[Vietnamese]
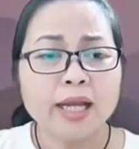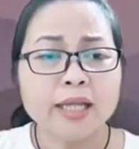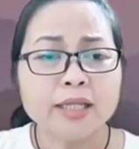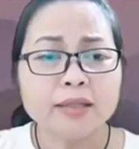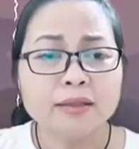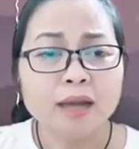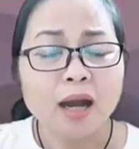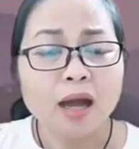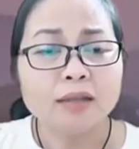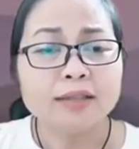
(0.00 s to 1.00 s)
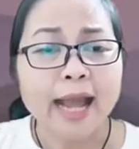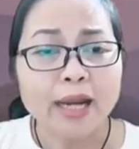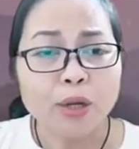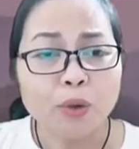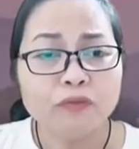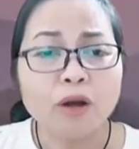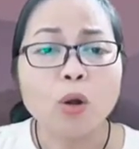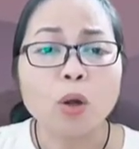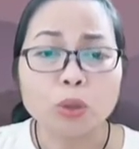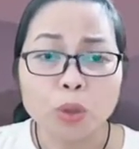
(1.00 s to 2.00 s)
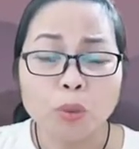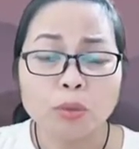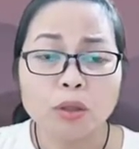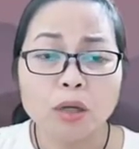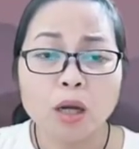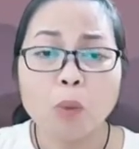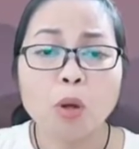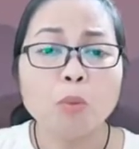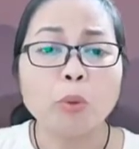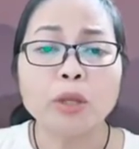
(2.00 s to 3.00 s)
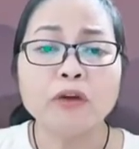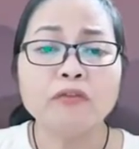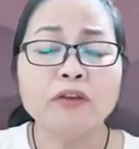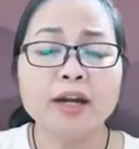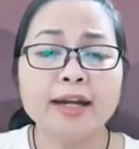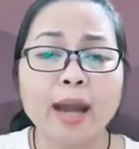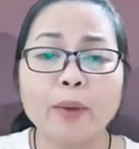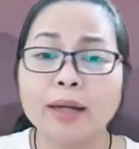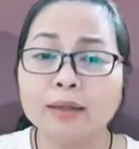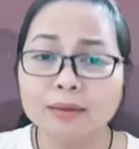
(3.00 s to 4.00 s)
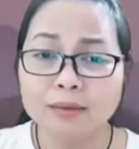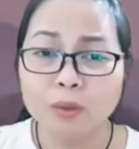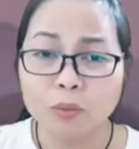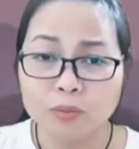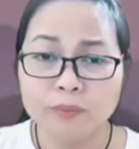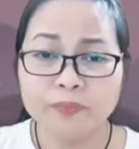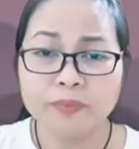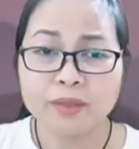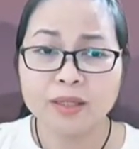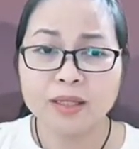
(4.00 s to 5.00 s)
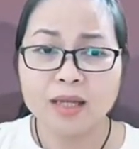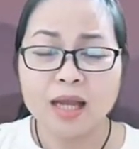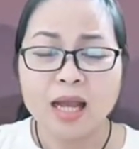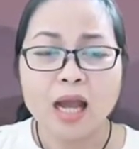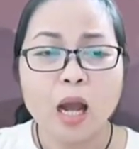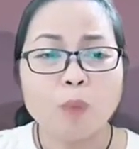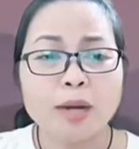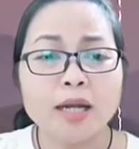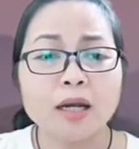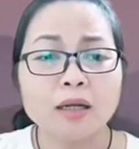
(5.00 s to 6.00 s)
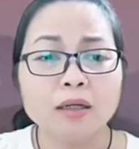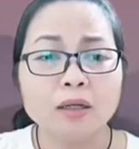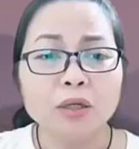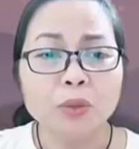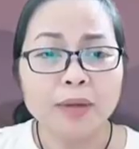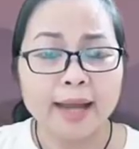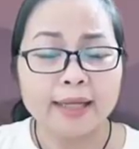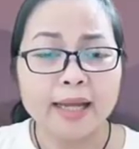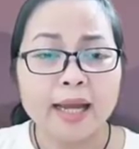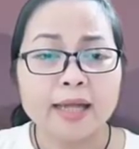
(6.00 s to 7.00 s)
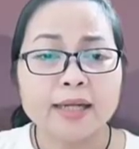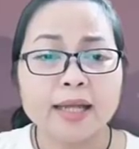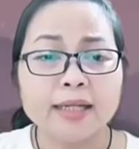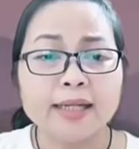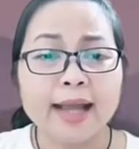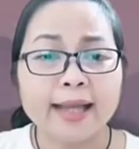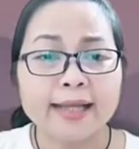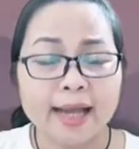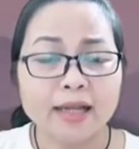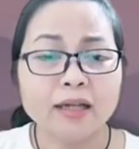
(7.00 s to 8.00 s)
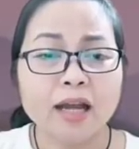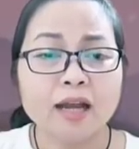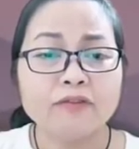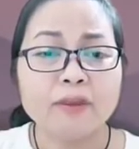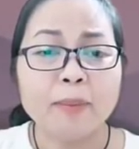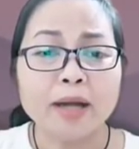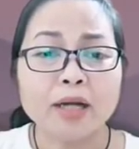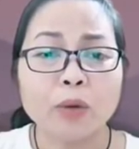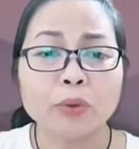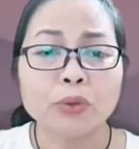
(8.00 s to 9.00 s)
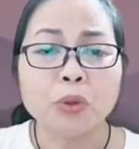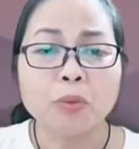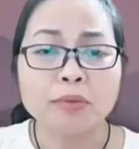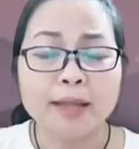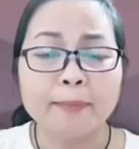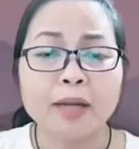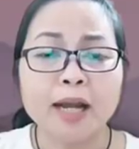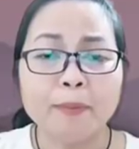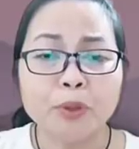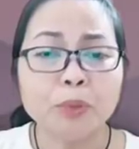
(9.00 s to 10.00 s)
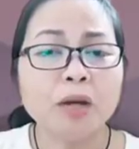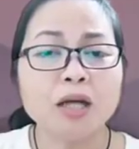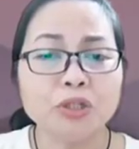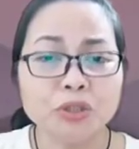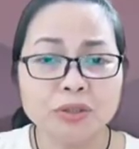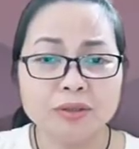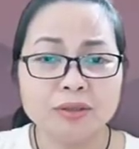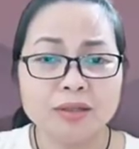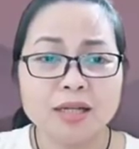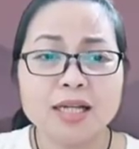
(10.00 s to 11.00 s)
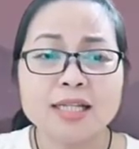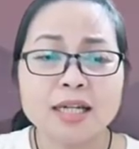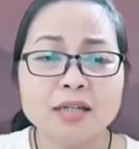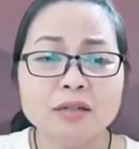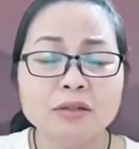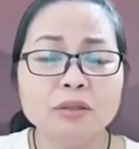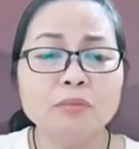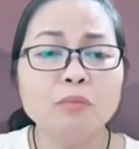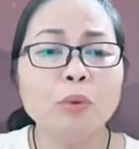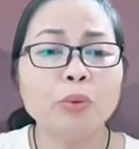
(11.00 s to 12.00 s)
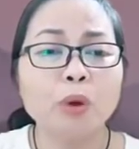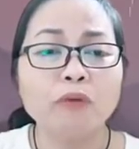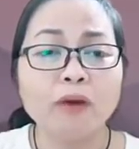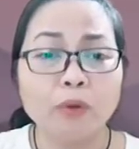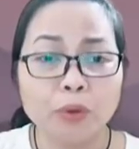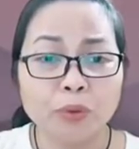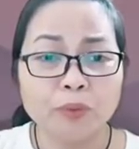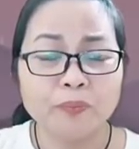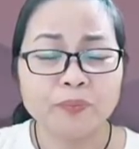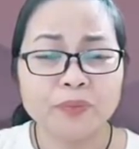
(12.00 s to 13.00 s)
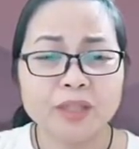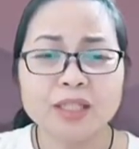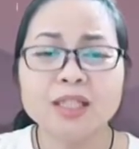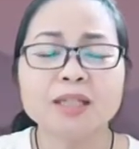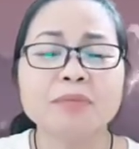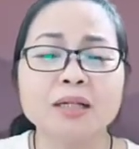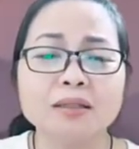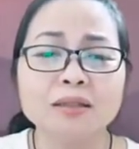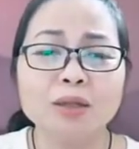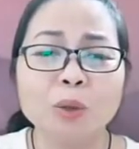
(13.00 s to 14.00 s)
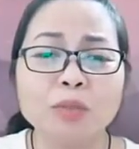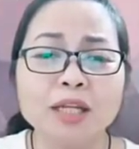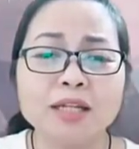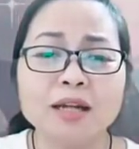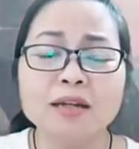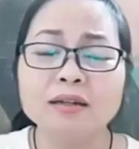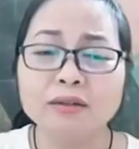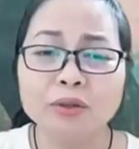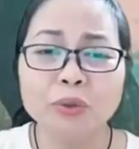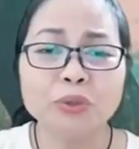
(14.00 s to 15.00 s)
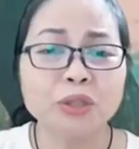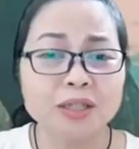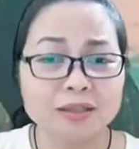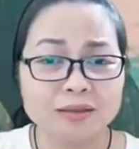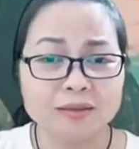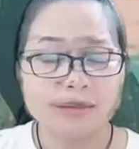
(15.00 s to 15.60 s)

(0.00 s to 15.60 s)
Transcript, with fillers: Nhưng hình thái lu vẫn còn tốt, không có một dấu vết nào là nứt lũng. Ông lại lật ngửa lu lại để ngay ngắn và bắt đầu dồn dập gấp rút hơn trước, xách nước múc đổ vào lu. Nhưng mực nước cũng chỉ đến nửa lu rồi ngừng.